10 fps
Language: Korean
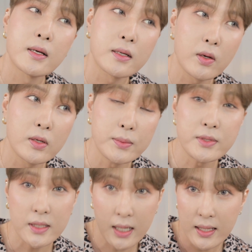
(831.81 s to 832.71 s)
그런
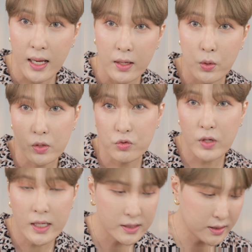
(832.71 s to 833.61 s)
립스틱 하나, 이렇게 두
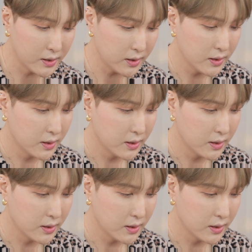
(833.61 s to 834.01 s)
가지.